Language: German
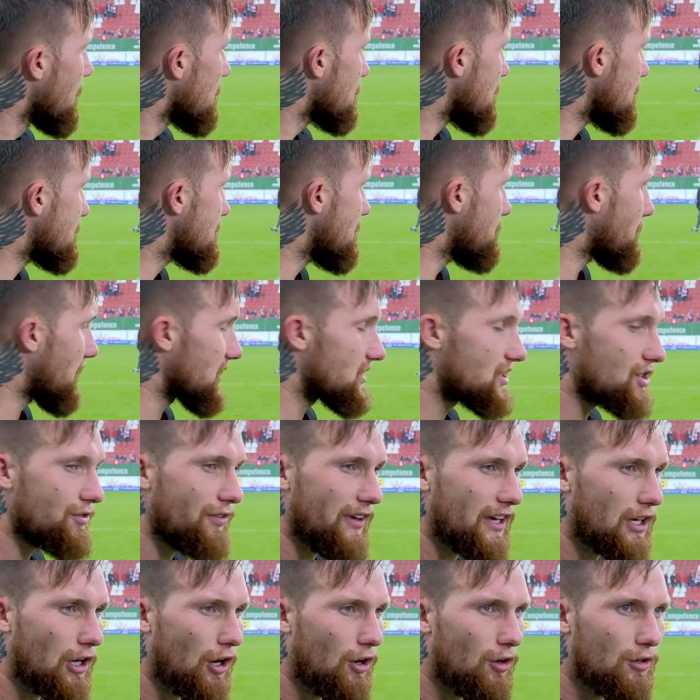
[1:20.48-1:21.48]
Dann sieht man
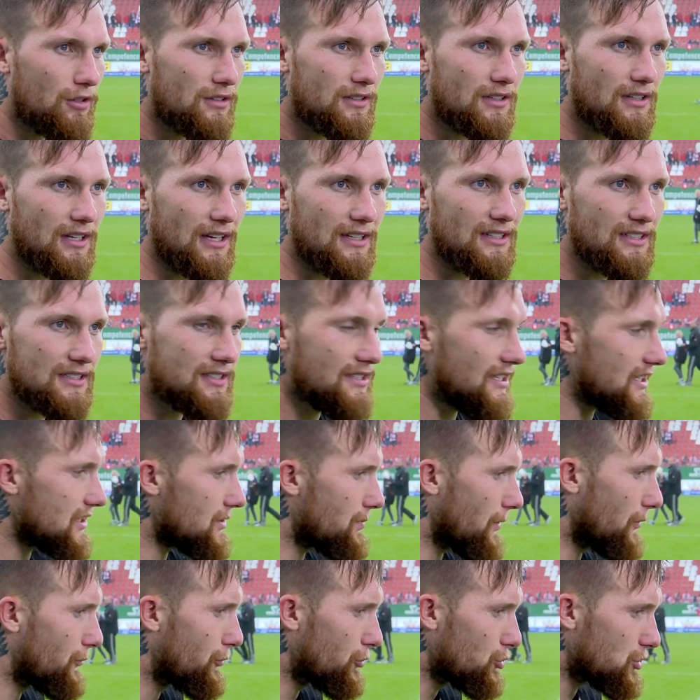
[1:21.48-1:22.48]
Zwickau, das ist
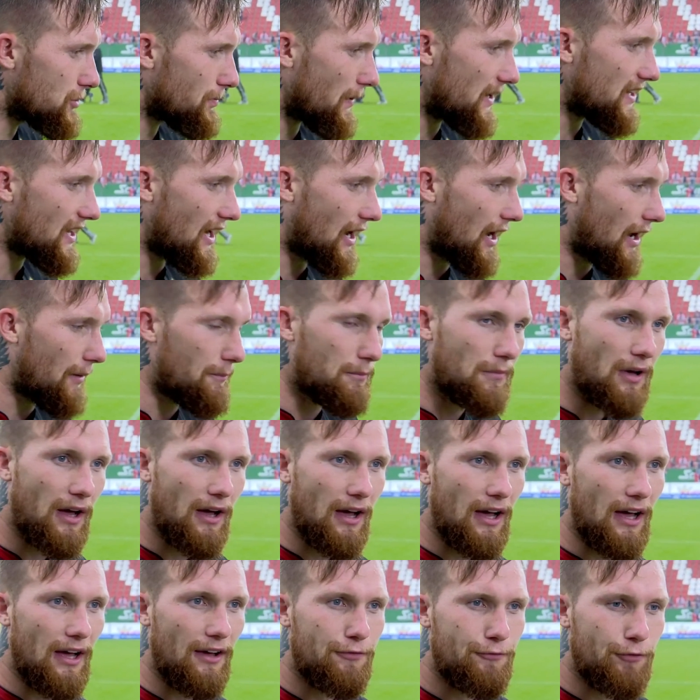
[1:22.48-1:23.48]
nichts mit Fußball. Die haben
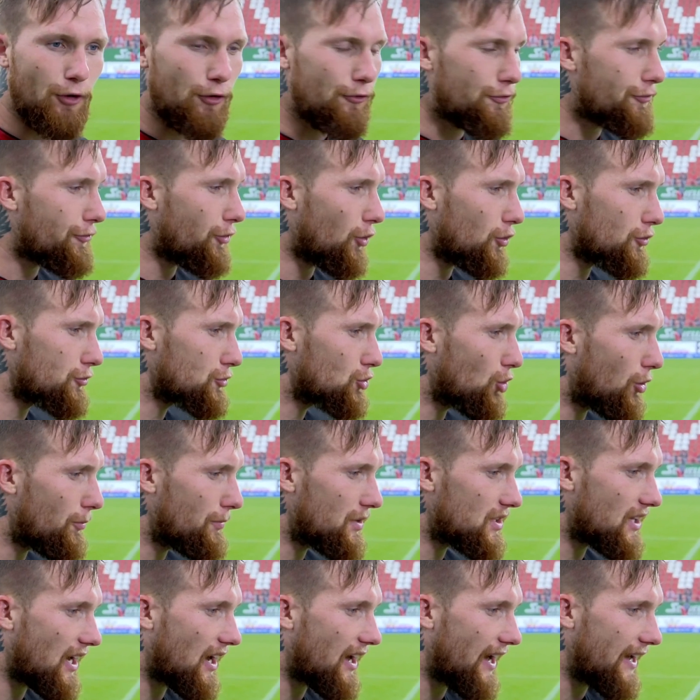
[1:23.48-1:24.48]
äh, fünf
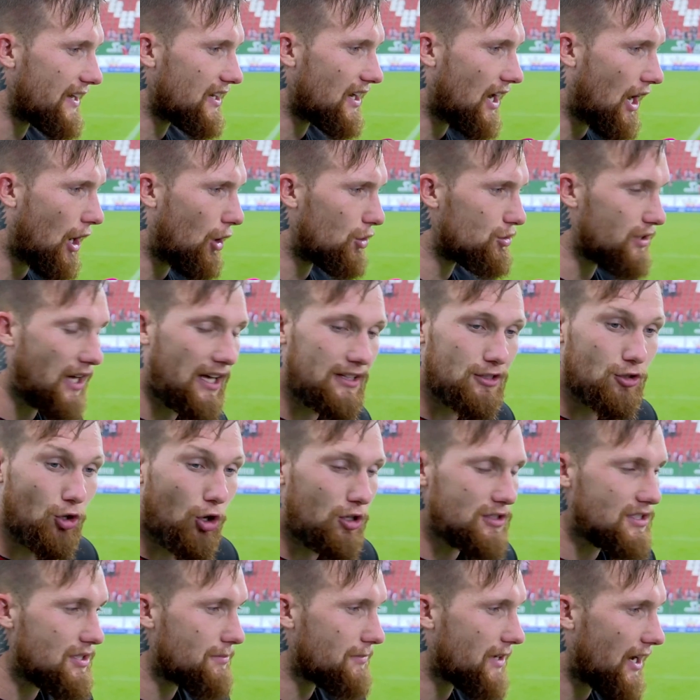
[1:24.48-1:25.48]
Funkturme da reingehauen, hatten
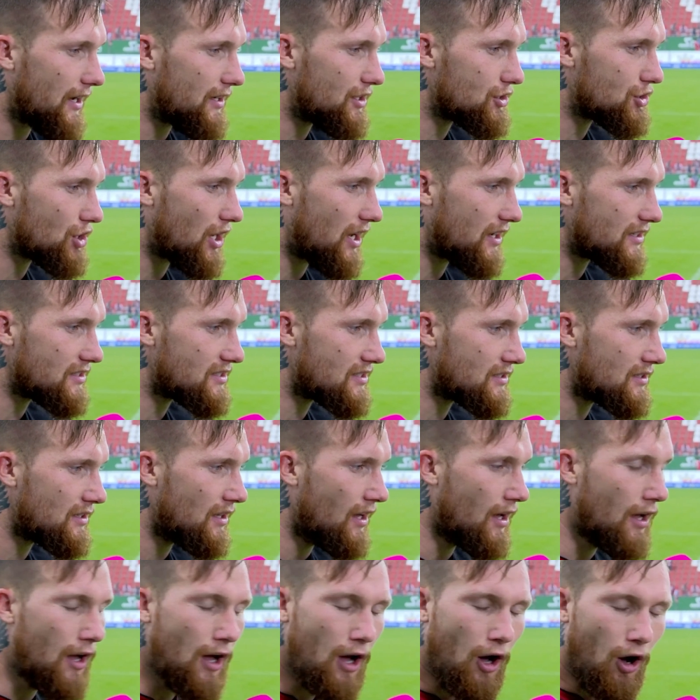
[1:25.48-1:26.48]
trotzdem keine
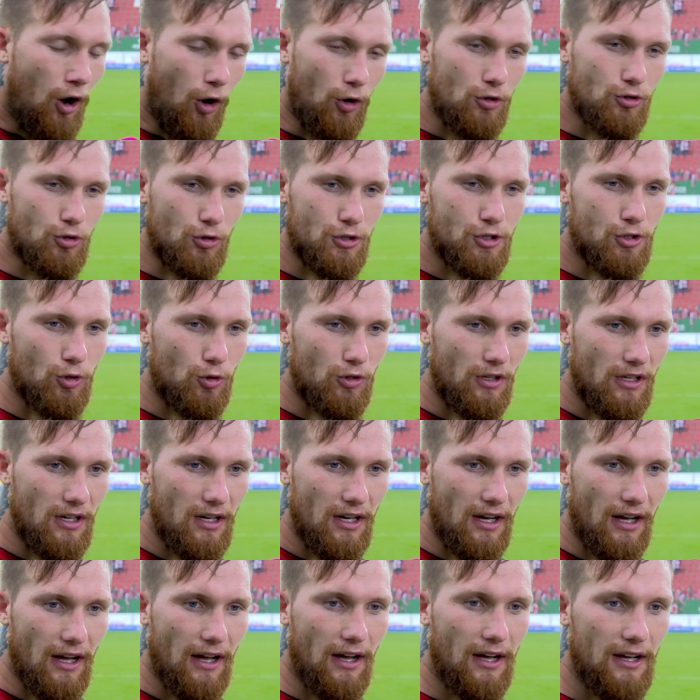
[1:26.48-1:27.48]
Chancen. Und durch so
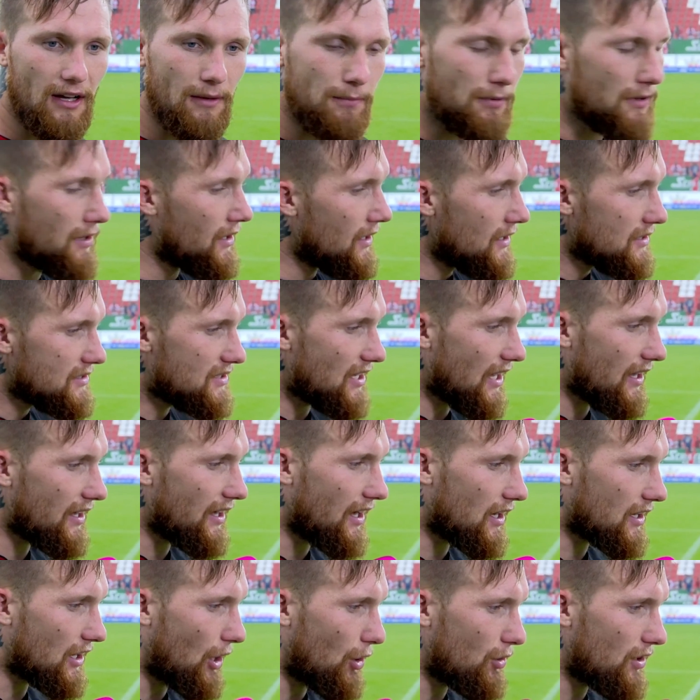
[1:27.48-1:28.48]
eine
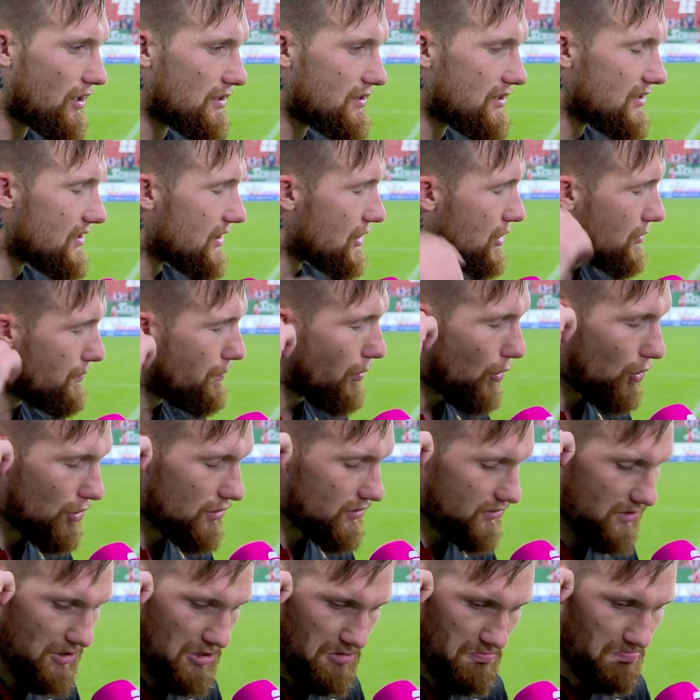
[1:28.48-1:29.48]
Sache ergaunern die sich einen
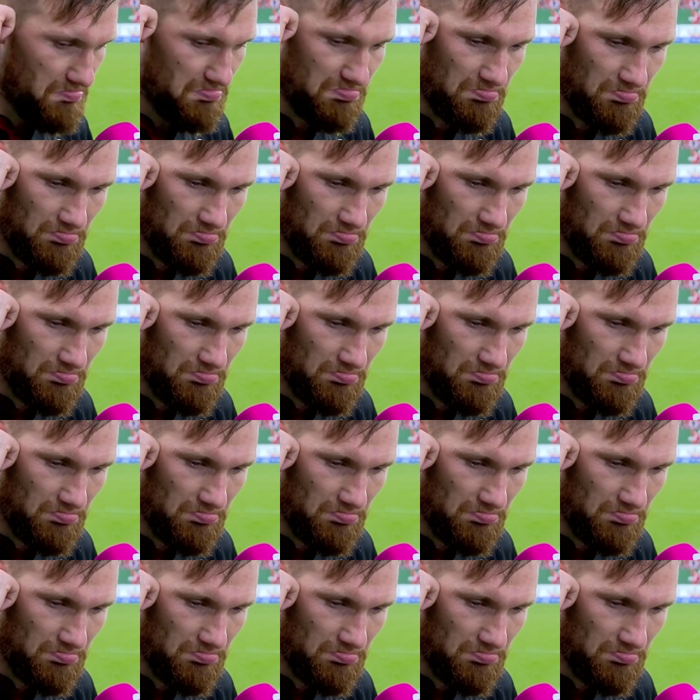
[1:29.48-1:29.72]
Punkt.